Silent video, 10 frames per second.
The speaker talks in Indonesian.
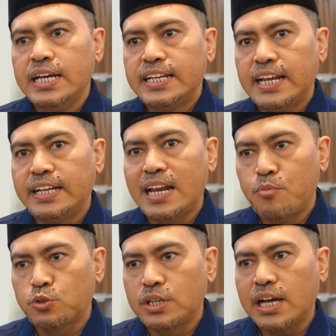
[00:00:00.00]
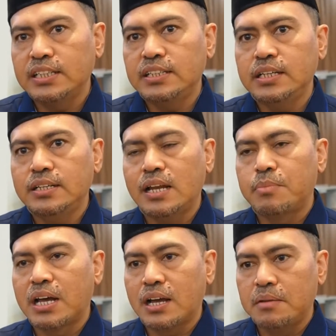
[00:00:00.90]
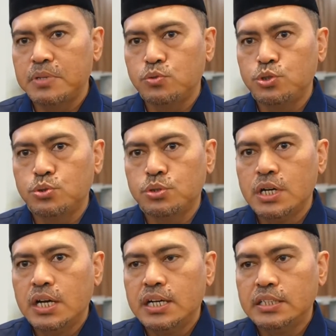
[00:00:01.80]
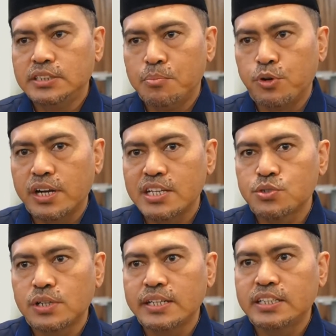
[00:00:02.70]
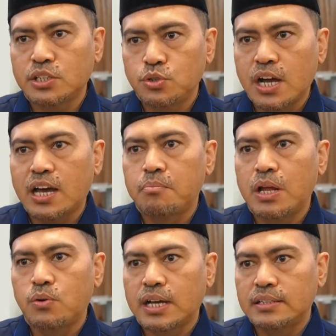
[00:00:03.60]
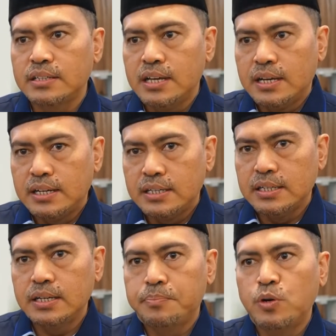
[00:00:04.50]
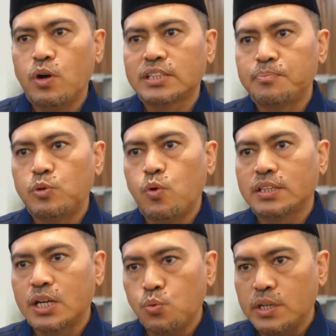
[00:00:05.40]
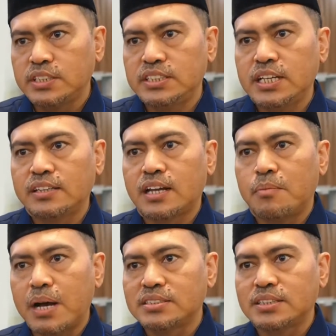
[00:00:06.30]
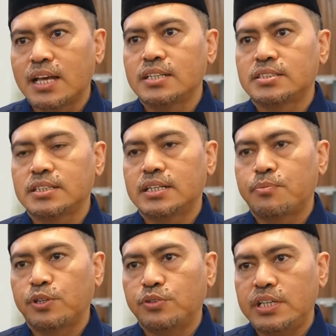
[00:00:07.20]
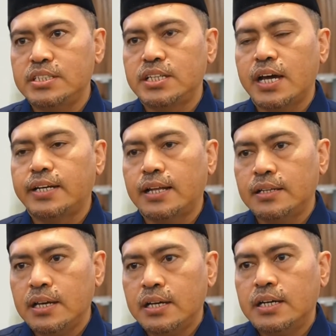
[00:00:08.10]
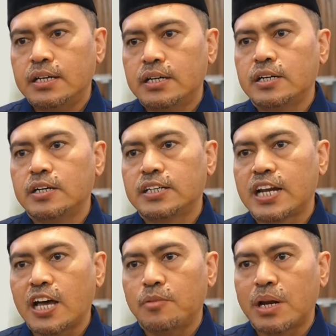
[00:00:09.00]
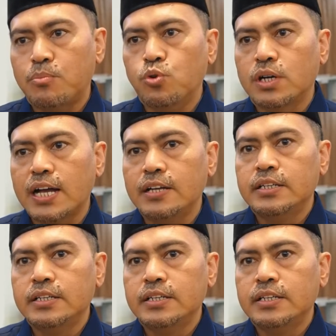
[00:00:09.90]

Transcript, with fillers: Nah, dalam waktu dekat ini, dalam rangka menuju Jambore Nasional, kita juga akan melakukan eh, penguatan-penguatan dua sisi antara Basnas dan eh, Indonesia dan uh, gerakan pramuka.